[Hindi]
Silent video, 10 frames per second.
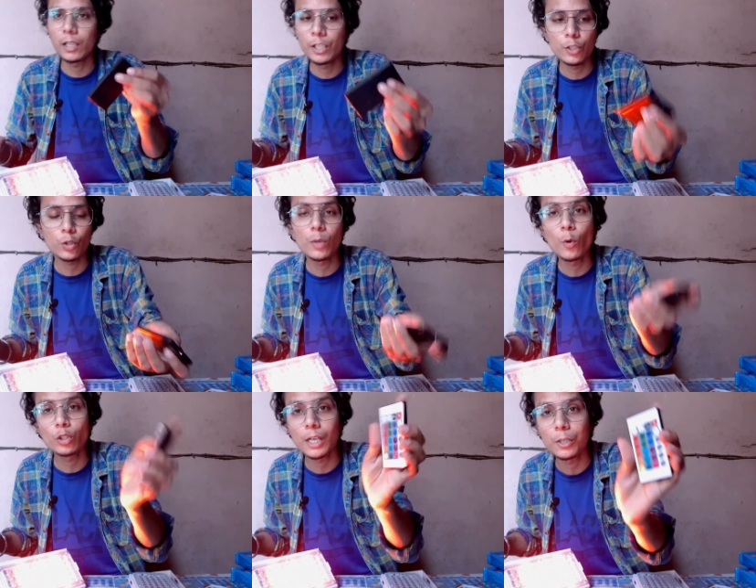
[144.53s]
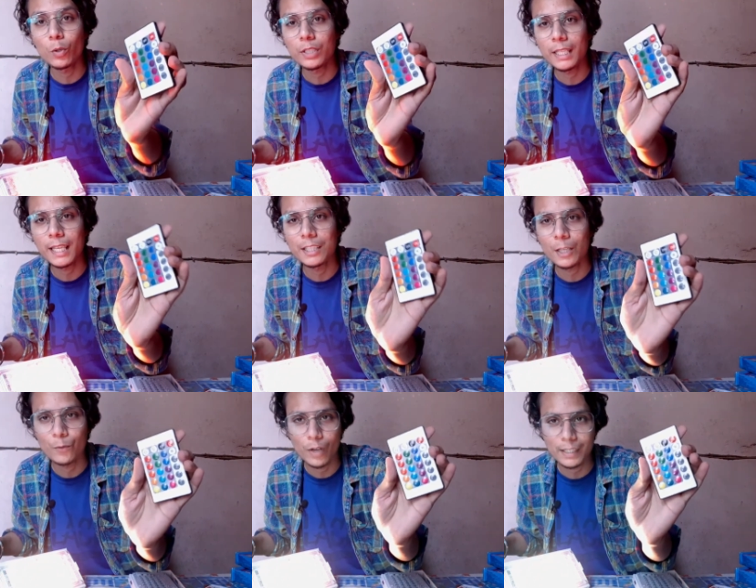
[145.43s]
ये जो रिमोट कंट्रोल्स हैं ये
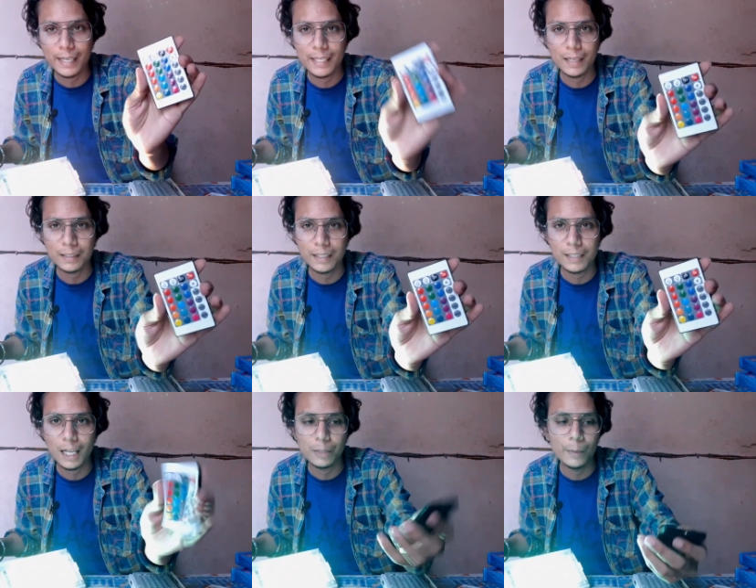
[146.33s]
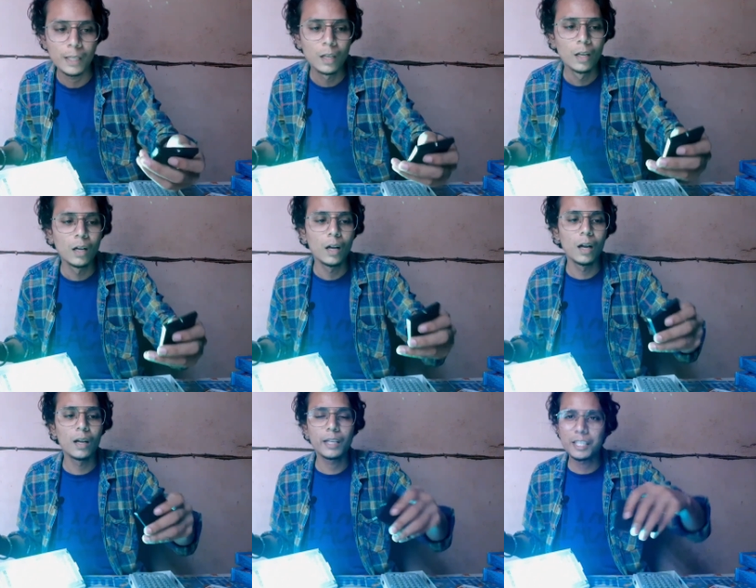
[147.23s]
इसकी वर्क नहीं करते साथ में
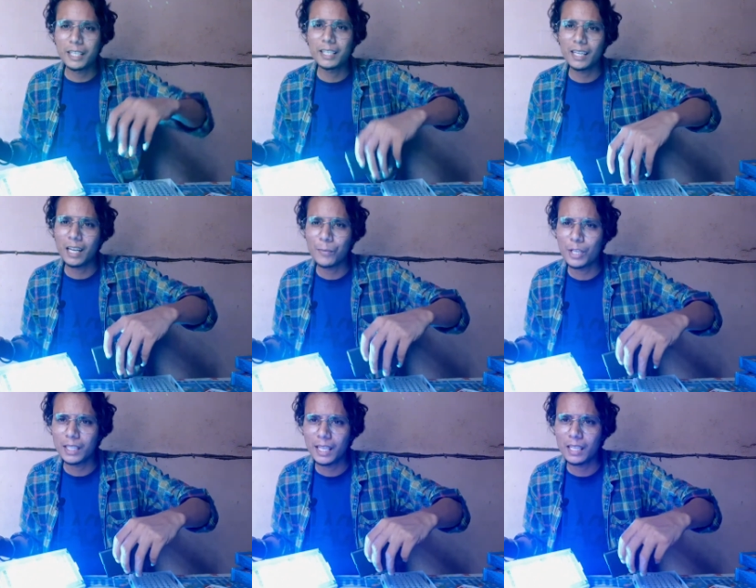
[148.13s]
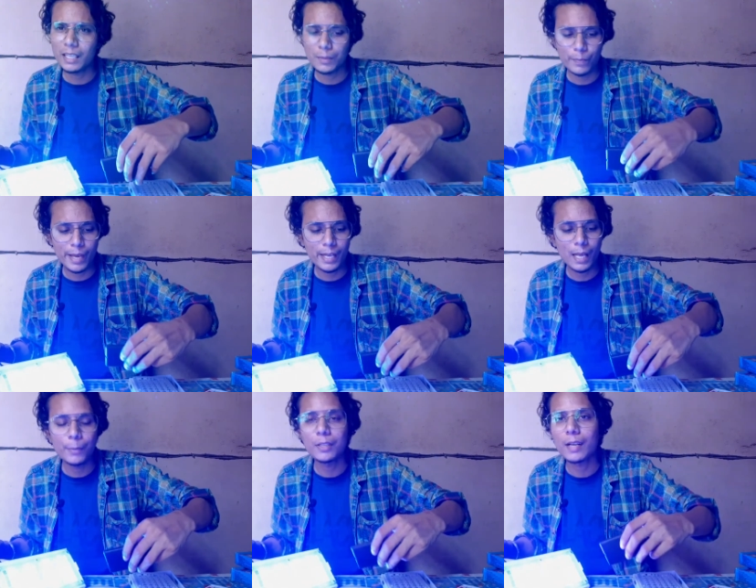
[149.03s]
आ, किसी किसी कर भी जाते हैं लेकिन मैंने
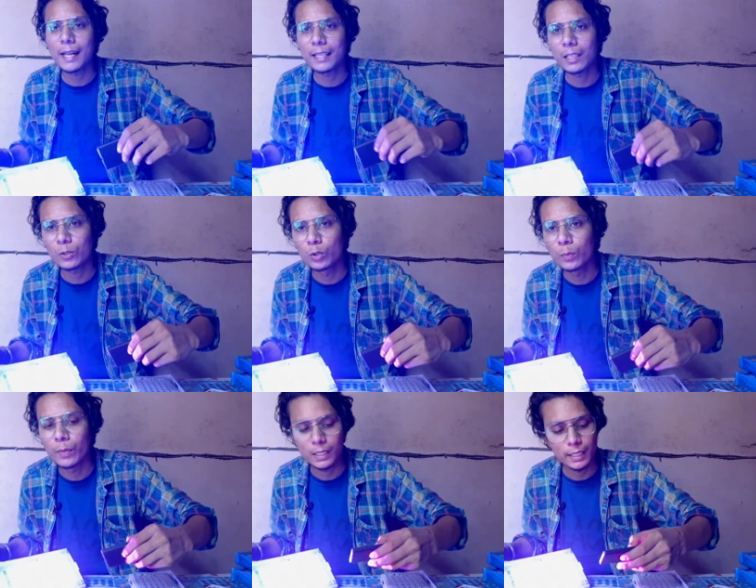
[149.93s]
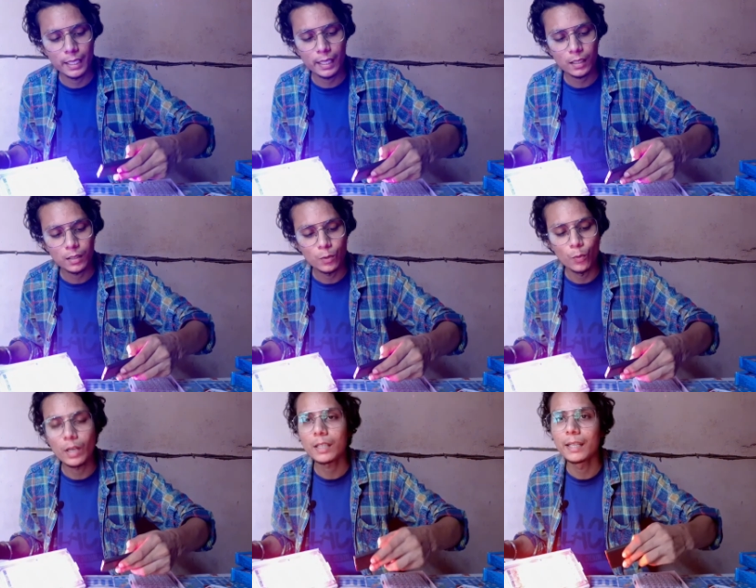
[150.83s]
यहाँ पे ट्राई किया खूब बट ये
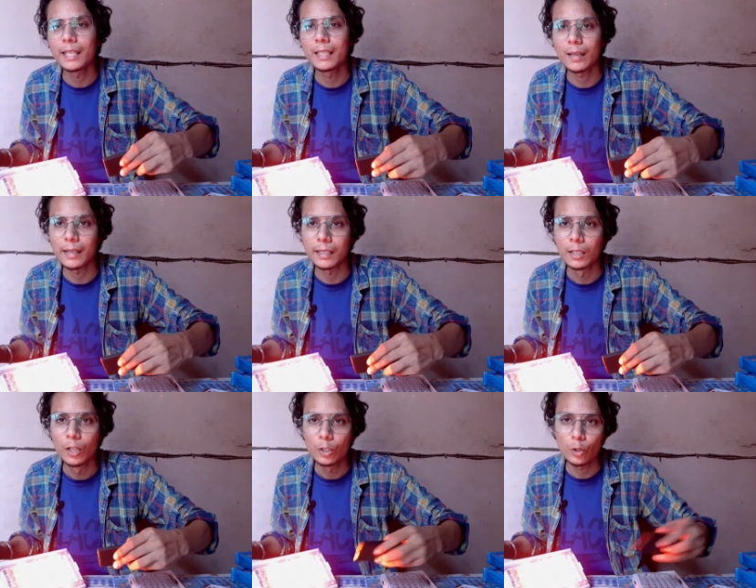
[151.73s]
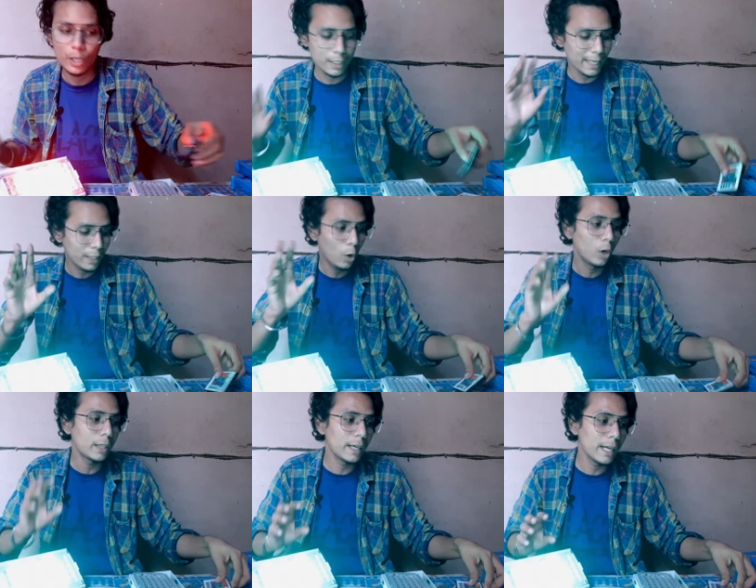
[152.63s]
वर्क नहीं कर रहे तो इसका एक
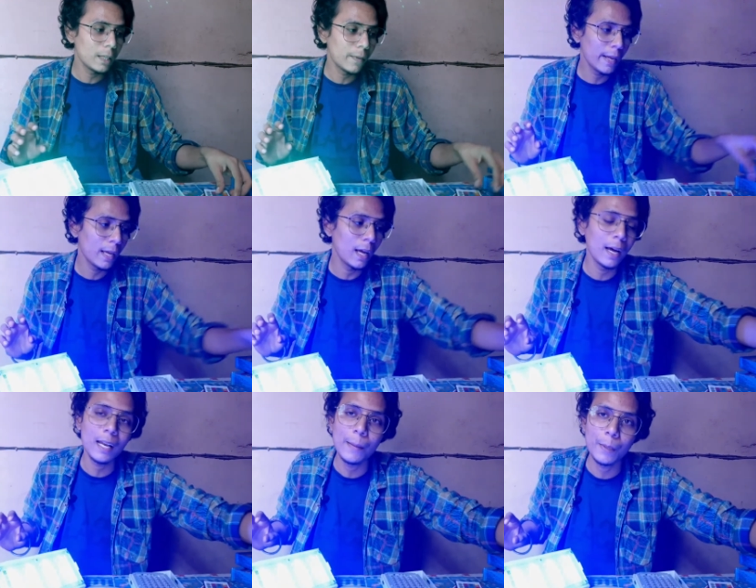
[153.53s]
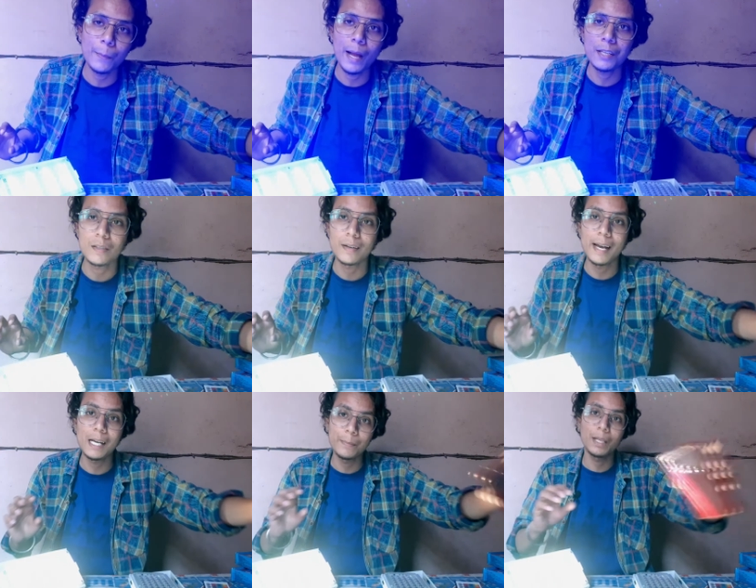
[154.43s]
ऑल्टरनेटिव है अगर आपके पास
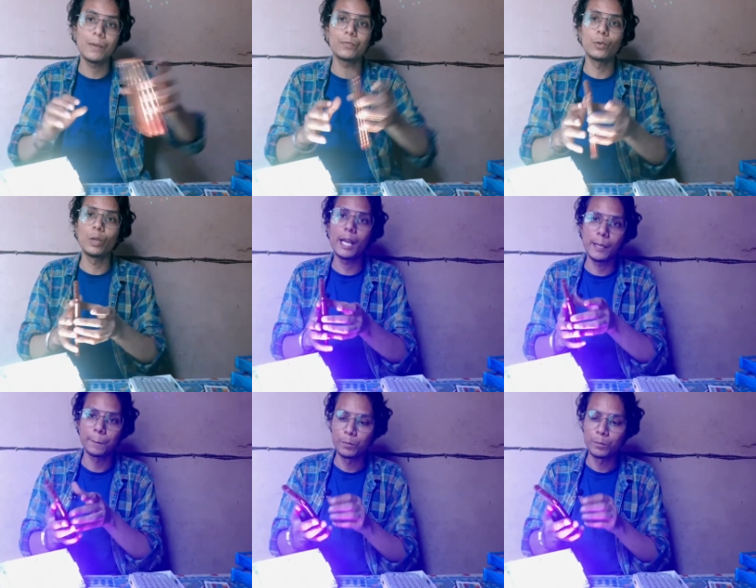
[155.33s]
रेडमी का फ़ोन है